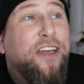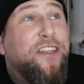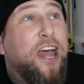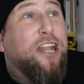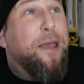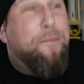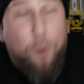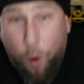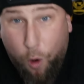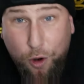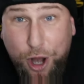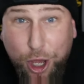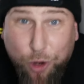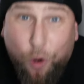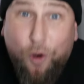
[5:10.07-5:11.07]
der
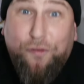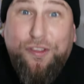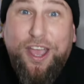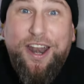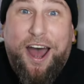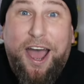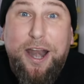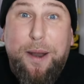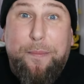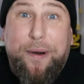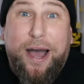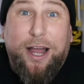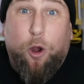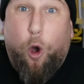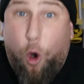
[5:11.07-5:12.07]
Dämonengruft in Heidepark